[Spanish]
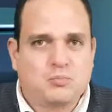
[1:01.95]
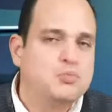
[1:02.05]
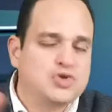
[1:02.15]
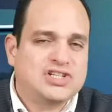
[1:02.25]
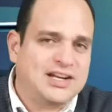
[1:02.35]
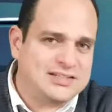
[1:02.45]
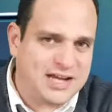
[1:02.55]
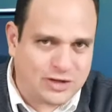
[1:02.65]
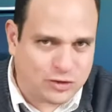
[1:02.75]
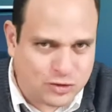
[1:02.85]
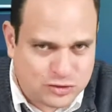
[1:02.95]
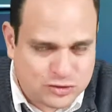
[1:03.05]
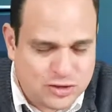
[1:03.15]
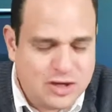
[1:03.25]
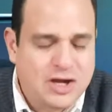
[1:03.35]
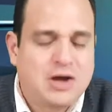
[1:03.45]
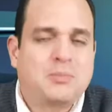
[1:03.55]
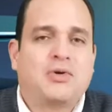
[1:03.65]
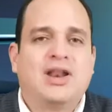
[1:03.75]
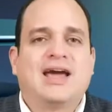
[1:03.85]
Muchas gracias a todos
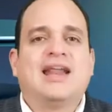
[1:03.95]
por la